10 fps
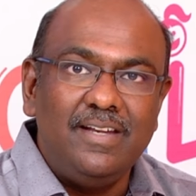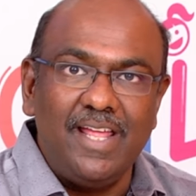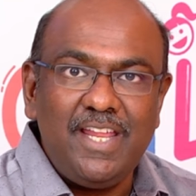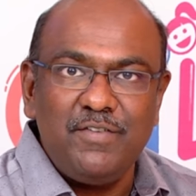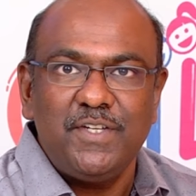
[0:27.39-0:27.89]

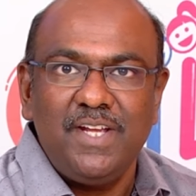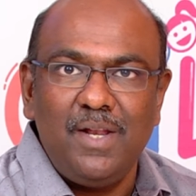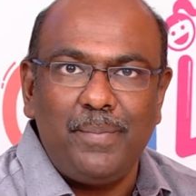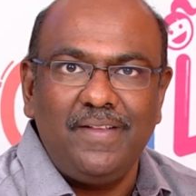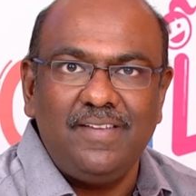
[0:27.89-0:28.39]
நிறைய
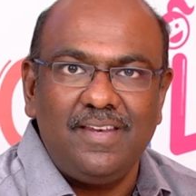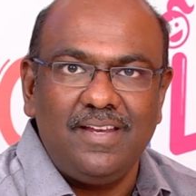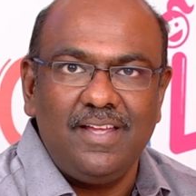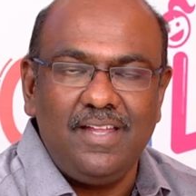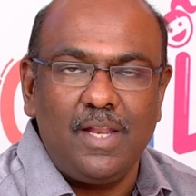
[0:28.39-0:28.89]
விஷயங்கள் பேசிகிட்டு
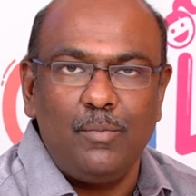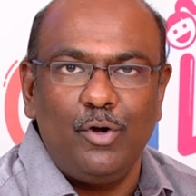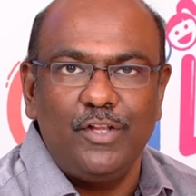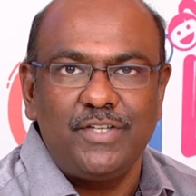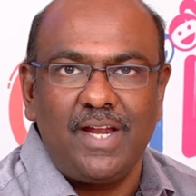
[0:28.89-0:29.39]
இருக்க
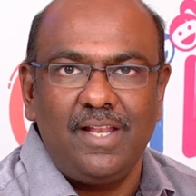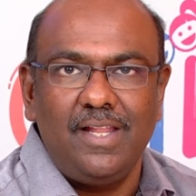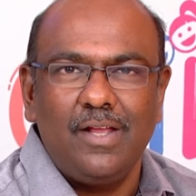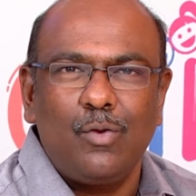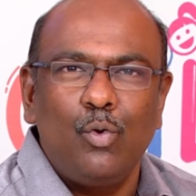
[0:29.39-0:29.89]
நம்மளுடைய
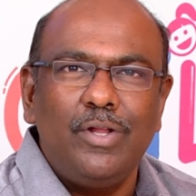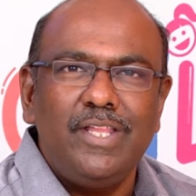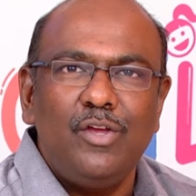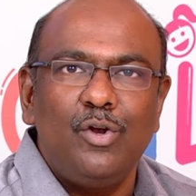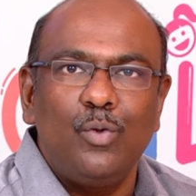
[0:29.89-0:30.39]
சேனலில்
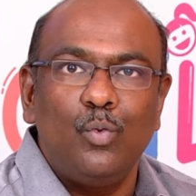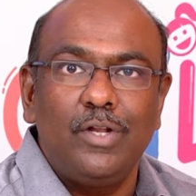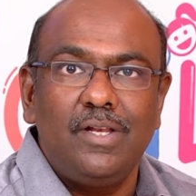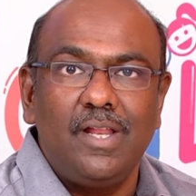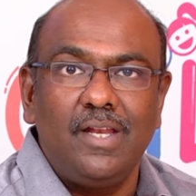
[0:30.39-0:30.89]
குழந்தைகளோட
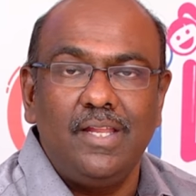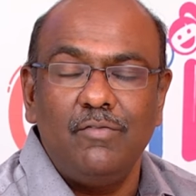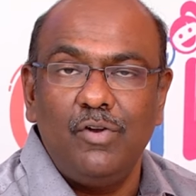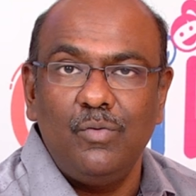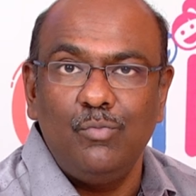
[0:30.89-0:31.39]
உடல் நலன்
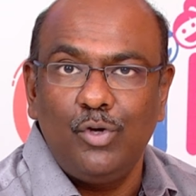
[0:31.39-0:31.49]
எவ்வளோ